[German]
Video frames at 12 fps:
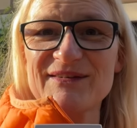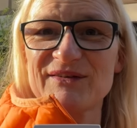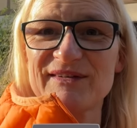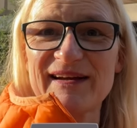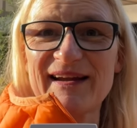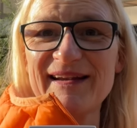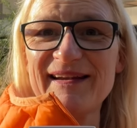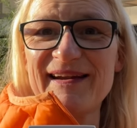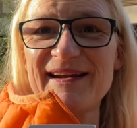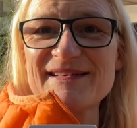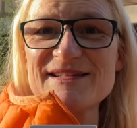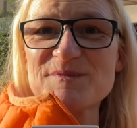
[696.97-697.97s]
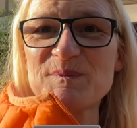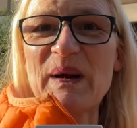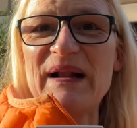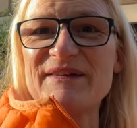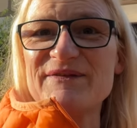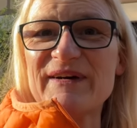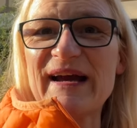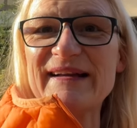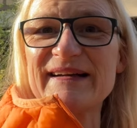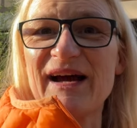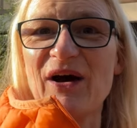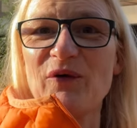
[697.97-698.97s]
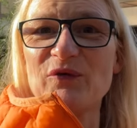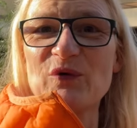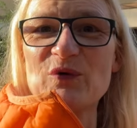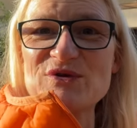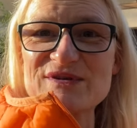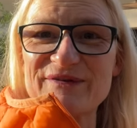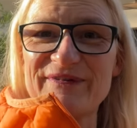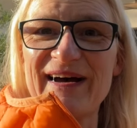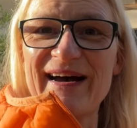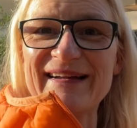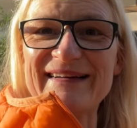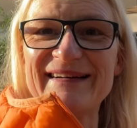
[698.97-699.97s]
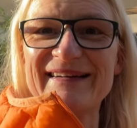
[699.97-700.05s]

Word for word: und dann geht's bald weiter auf große Fahrt.